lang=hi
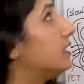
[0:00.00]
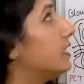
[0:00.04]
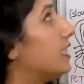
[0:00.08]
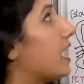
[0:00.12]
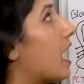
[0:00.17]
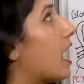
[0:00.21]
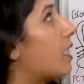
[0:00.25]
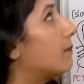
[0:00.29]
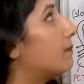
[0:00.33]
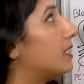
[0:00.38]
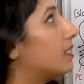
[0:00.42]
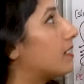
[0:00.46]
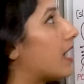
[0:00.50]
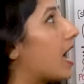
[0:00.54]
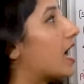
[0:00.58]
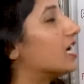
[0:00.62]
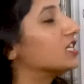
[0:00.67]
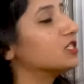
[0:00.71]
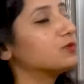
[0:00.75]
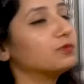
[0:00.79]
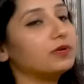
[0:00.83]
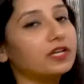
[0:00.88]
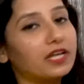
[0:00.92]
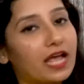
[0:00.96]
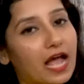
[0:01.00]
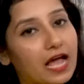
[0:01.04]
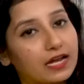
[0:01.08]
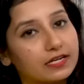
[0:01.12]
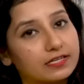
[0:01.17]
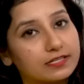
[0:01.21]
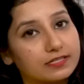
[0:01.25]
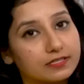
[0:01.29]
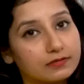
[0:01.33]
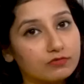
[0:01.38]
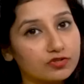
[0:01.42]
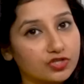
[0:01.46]
से यहाँ पे रास
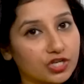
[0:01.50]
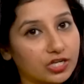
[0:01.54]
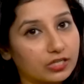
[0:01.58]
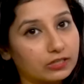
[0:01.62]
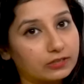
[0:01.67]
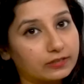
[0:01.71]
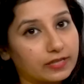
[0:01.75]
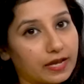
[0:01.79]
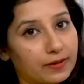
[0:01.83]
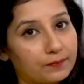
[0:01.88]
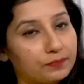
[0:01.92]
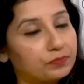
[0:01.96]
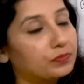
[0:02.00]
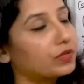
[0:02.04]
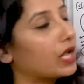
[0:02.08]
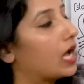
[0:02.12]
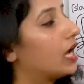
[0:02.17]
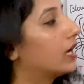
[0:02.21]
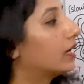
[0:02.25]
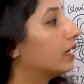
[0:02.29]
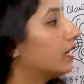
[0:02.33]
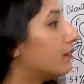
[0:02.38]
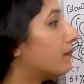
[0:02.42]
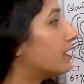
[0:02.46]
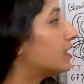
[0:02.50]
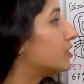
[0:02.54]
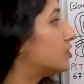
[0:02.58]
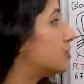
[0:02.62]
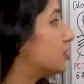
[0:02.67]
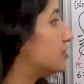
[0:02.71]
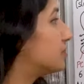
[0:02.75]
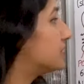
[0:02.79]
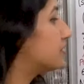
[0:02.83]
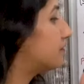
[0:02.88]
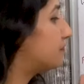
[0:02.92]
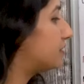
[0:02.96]
मैकेनिज्म चलता है अगर हम
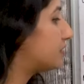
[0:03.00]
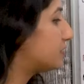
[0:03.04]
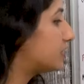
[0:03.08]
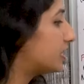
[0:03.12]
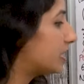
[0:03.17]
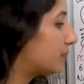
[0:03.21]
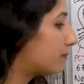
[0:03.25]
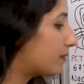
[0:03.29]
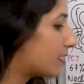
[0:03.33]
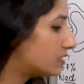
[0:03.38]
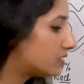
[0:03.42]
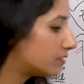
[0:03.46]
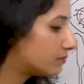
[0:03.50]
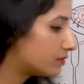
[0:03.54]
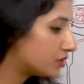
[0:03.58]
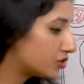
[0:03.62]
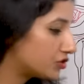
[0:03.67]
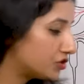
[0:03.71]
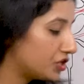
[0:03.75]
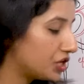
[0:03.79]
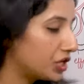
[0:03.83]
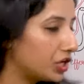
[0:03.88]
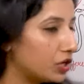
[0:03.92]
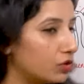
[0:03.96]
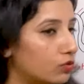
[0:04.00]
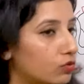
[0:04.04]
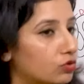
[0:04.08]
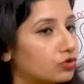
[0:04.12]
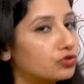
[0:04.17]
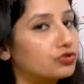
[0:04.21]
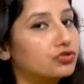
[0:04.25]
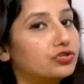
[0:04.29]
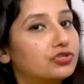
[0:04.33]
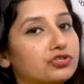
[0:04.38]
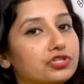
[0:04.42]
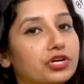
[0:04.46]
अच्छे से फिर से एक बार समझने की
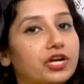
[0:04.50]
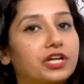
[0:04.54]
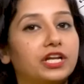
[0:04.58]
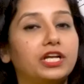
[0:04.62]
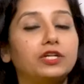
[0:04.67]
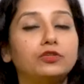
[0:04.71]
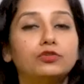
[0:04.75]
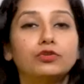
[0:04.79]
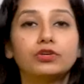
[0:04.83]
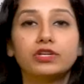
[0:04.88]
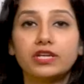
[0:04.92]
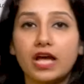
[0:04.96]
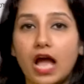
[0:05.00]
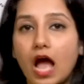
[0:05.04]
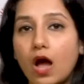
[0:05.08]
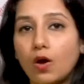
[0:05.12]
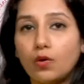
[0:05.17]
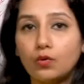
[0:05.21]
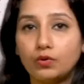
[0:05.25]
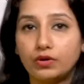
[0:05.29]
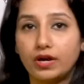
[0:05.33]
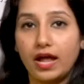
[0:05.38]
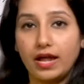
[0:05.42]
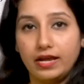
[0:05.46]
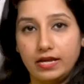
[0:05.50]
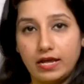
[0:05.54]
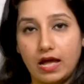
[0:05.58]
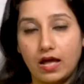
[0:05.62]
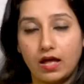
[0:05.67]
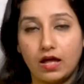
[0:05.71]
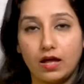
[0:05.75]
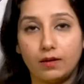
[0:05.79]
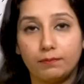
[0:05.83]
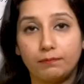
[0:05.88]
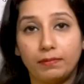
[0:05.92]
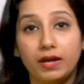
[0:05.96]
कोशिश करें तो क्या हो रहा है
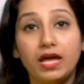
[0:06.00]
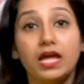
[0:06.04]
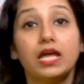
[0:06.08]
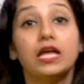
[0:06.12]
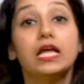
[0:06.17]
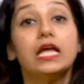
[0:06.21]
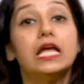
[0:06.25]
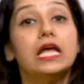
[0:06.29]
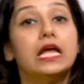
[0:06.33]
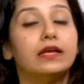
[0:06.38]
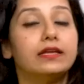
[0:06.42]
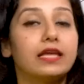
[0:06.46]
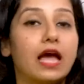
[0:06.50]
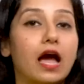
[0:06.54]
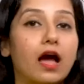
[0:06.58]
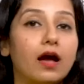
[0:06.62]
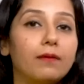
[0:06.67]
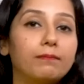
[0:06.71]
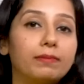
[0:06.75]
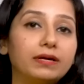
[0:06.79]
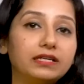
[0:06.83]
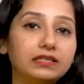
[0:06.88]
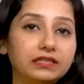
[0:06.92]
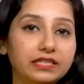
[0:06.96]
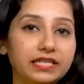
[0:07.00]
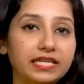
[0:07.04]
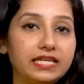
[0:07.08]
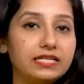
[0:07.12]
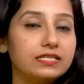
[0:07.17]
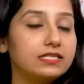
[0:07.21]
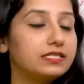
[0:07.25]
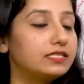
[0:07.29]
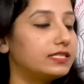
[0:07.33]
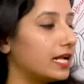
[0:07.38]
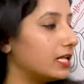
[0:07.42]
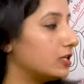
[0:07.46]
यहाँ पे यहाँ पर
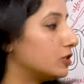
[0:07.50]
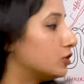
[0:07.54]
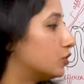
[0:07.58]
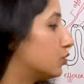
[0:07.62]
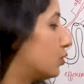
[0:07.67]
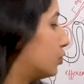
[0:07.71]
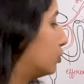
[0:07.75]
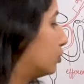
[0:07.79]
तीन सेल्स